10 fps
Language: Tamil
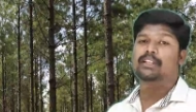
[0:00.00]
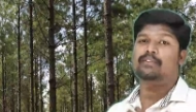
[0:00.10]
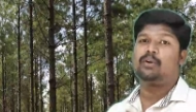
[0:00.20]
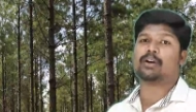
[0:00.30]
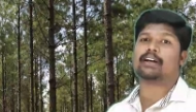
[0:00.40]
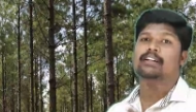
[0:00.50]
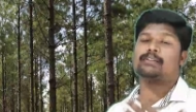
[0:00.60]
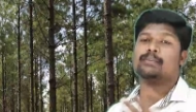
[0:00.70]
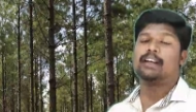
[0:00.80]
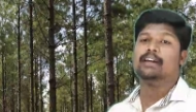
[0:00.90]
இவரோட
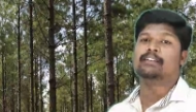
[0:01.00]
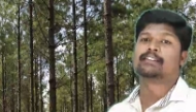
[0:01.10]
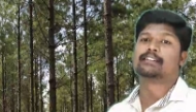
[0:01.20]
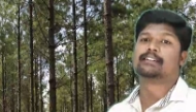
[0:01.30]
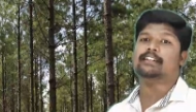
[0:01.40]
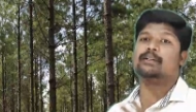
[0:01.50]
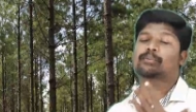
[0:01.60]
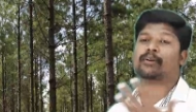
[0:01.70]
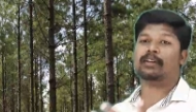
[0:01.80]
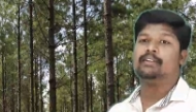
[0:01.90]
ஸ்மெல்லை வச்சு இது
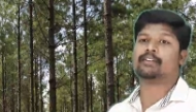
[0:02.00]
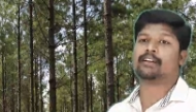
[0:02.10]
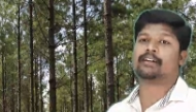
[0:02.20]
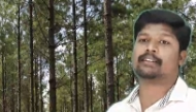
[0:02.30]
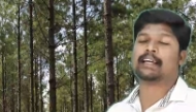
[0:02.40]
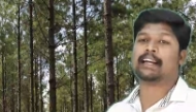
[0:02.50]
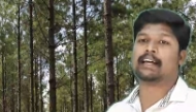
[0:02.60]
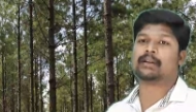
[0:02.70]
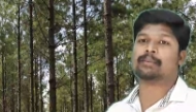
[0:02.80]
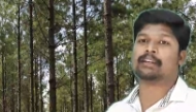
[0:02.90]
போய் இவரை தேட
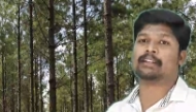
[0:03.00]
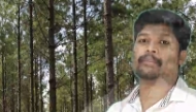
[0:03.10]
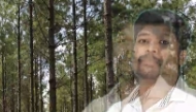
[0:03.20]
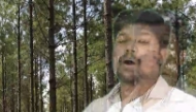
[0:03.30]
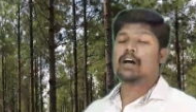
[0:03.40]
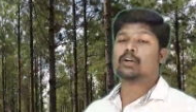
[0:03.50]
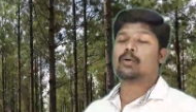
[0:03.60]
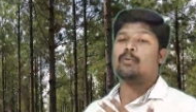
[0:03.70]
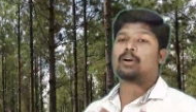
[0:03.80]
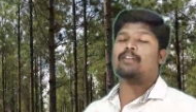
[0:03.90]
ஆரம்பிக்குது மார்க்கோ
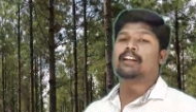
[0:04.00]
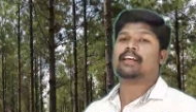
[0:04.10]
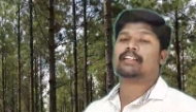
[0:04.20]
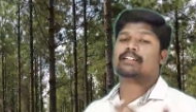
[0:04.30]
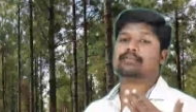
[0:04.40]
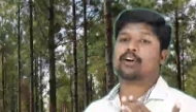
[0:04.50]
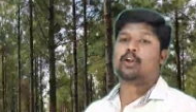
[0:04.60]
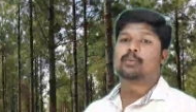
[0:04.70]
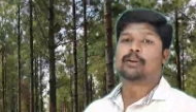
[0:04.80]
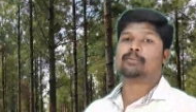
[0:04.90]
போன வழியை இது ஃபாலோ
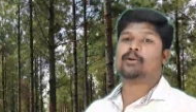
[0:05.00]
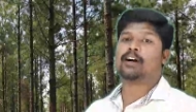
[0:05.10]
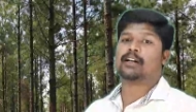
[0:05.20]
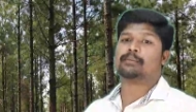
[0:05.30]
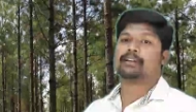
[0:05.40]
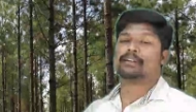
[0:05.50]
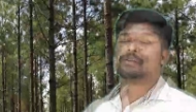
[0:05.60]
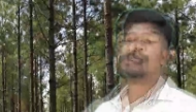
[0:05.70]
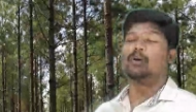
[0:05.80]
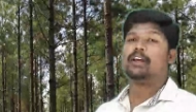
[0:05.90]
பண்ணி போக ஆரம்பிக்குது
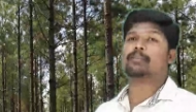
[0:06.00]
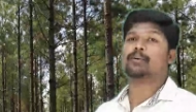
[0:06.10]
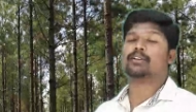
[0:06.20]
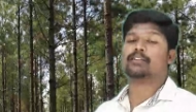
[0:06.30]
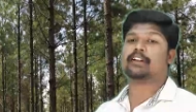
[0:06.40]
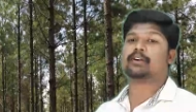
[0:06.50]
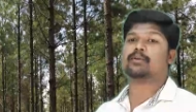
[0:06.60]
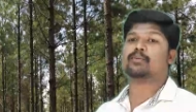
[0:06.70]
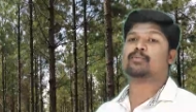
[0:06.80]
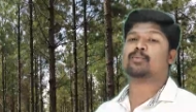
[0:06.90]
புளியை பொறுத்த வரைக்கும்
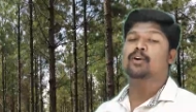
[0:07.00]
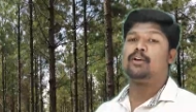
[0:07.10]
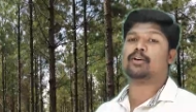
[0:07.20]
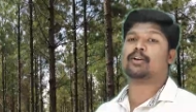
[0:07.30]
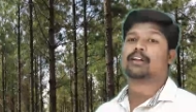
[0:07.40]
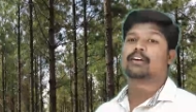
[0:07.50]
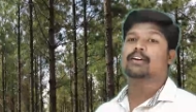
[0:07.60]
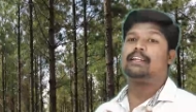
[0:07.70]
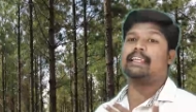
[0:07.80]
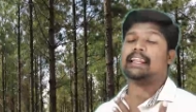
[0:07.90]
புளியோட
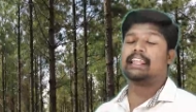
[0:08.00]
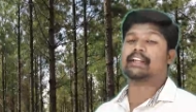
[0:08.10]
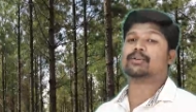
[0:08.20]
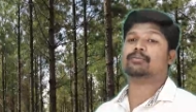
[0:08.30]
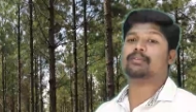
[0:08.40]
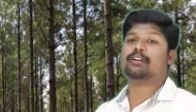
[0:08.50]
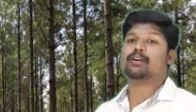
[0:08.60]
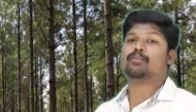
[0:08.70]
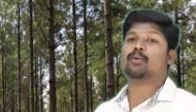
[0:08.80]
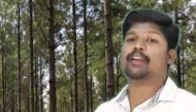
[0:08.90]
இறையையும்
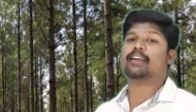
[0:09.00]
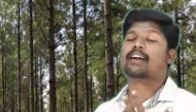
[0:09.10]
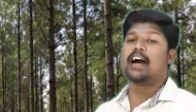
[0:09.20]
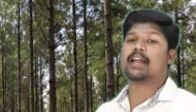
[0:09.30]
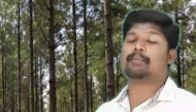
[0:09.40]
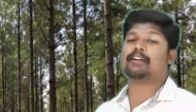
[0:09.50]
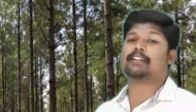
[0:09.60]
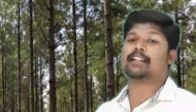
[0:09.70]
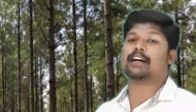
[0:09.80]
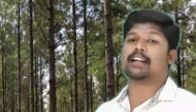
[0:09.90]
புளியையும்
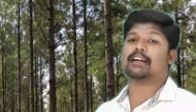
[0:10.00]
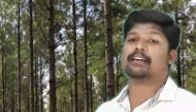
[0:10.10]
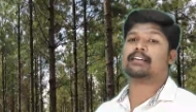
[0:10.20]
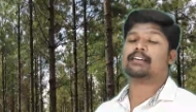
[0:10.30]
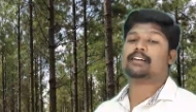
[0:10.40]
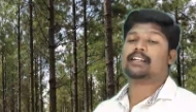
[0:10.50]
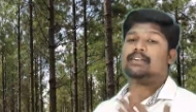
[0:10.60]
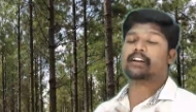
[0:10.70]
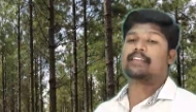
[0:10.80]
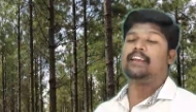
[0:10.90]
காயப்படுத்தினால
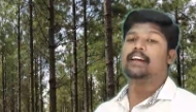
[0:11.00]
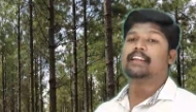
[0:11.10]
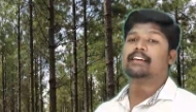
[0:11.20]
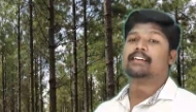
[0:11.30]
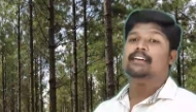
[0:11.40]
இவரை தேடி